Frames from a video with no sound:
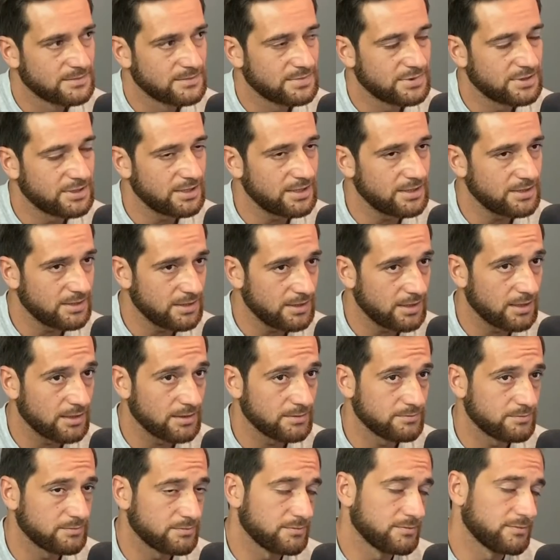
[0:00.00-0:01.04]
Sí, sí,
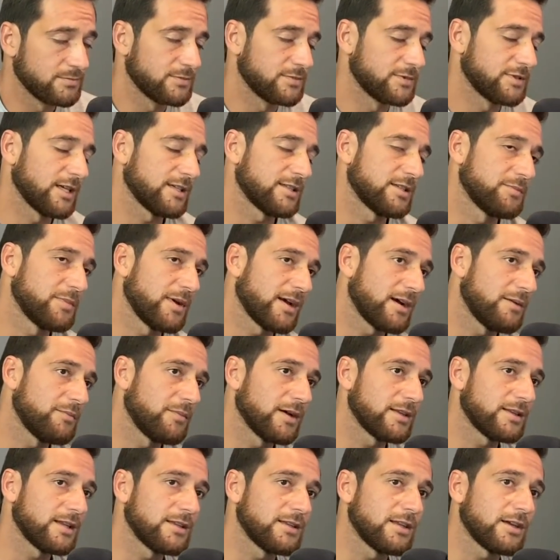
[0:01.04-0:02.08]
eh, se asemejan
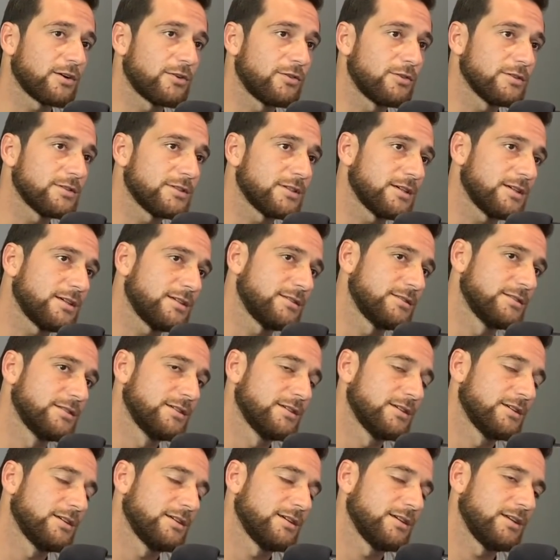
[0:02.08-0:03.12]
bastantes cosas
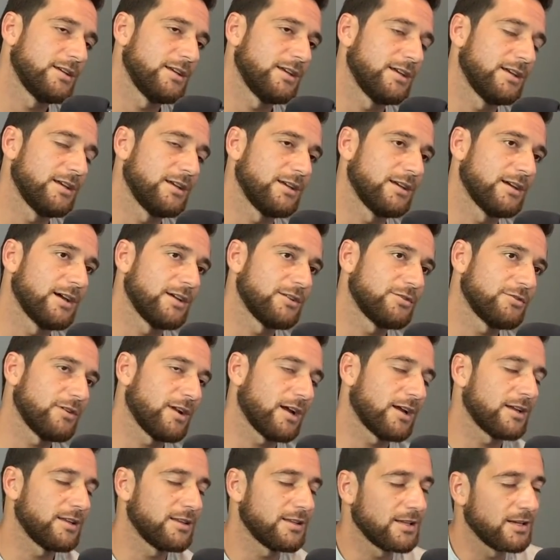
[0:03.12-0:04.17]
y a eso la
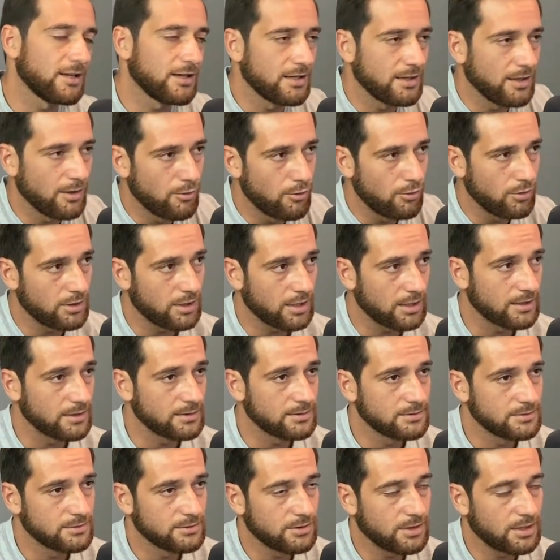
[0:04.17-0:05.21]
gente le, le gusta.
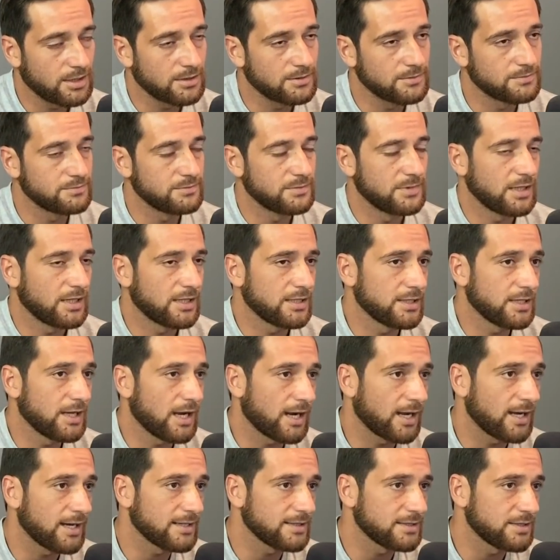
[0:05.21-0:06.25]
Yo, de que llegué
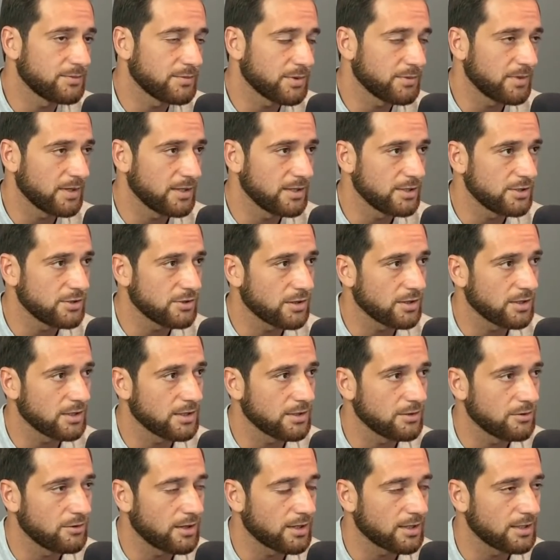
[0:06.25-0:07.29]
acá, siempre me han dicho que
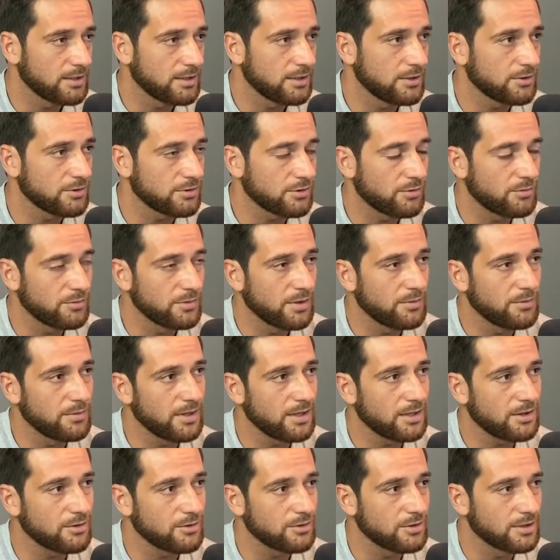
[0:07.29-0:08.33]
los argentinos son bien
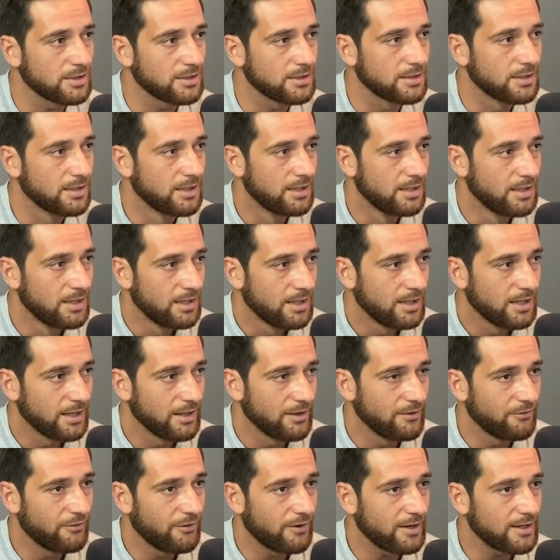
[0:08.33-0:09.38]
vistos en,
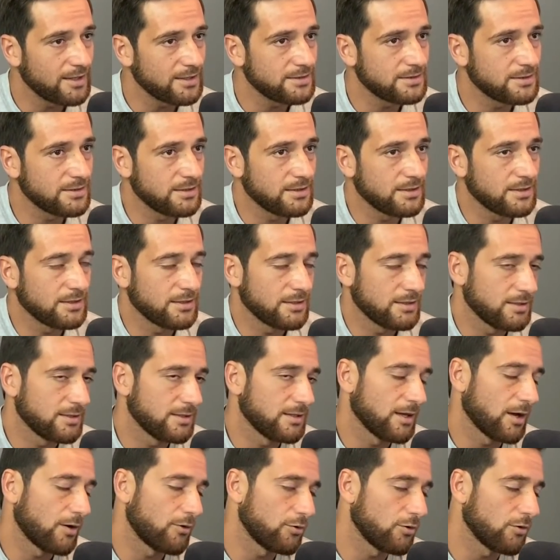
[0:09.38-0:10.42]
en FAS y,
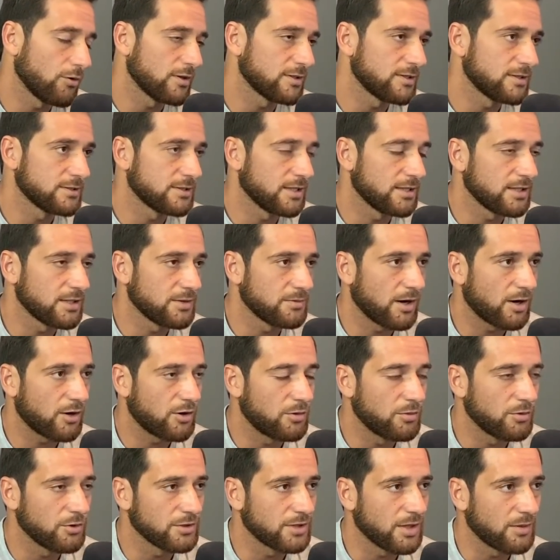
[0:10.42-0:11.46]
y, a uno lo hacen sentir más
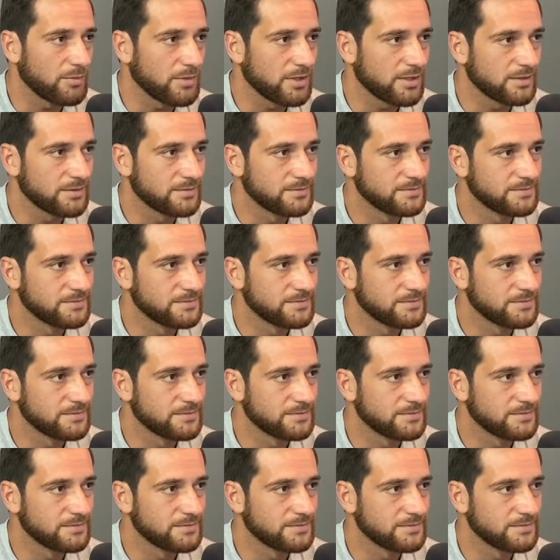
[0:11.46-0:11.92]
cómodo también.